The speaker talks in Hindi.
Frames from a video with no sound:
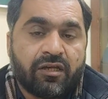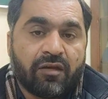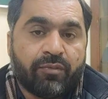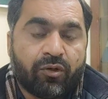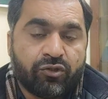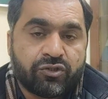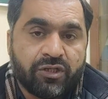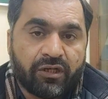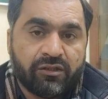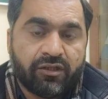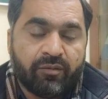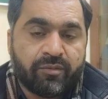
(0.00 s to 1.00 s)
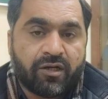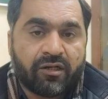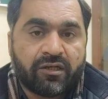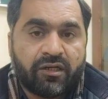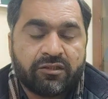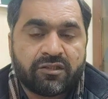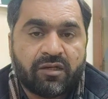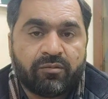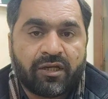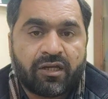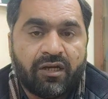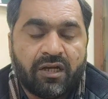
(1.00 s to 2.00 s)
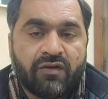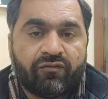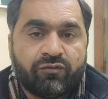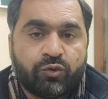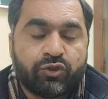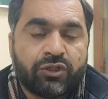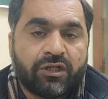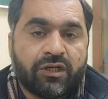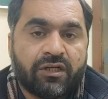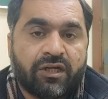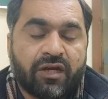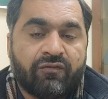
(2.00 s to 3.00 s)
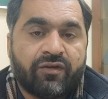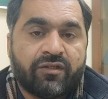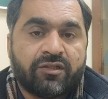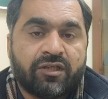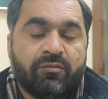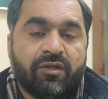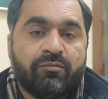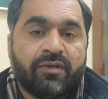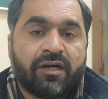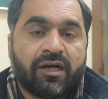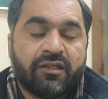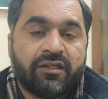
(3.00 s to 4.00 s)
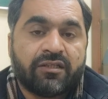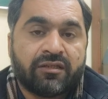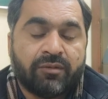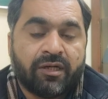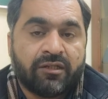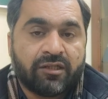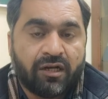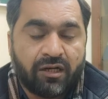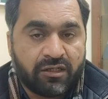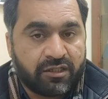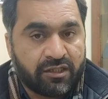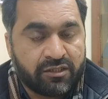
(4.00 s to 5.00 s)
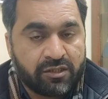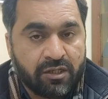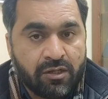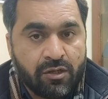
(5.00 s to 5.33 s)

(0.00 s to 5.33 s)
कि बहुत जल्द इमरान खान साहब के ख़िलाफ़ तोशा खाना रेफरेंस की भी बाकायदा समात का आगाज़